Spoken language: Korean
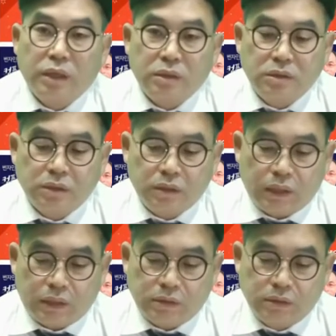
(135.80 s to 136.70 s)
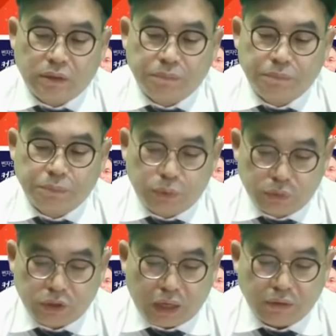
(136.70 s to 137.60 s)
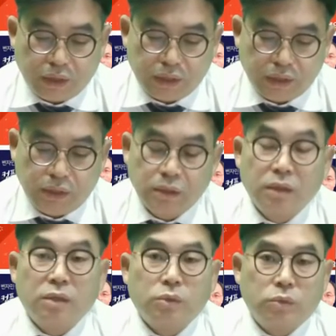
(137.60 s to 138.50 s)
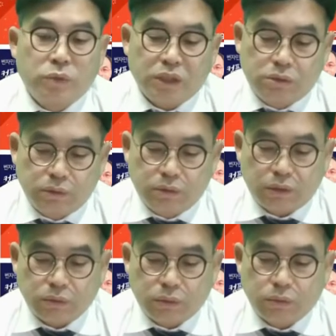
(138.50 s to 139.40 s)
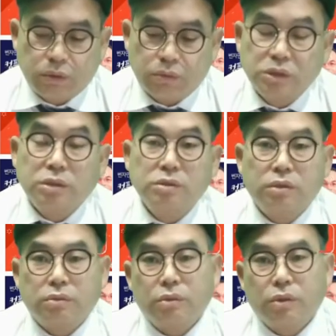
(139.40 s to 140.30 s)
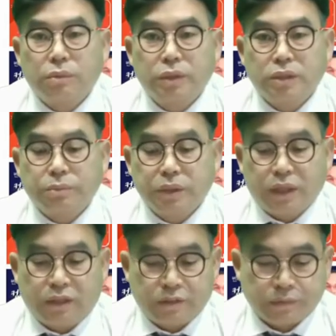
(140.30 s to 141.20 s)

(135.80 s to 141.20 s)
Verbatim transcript: 행정안전부 장관의 국회 출석 요구를 원천적으로 거부했습니다.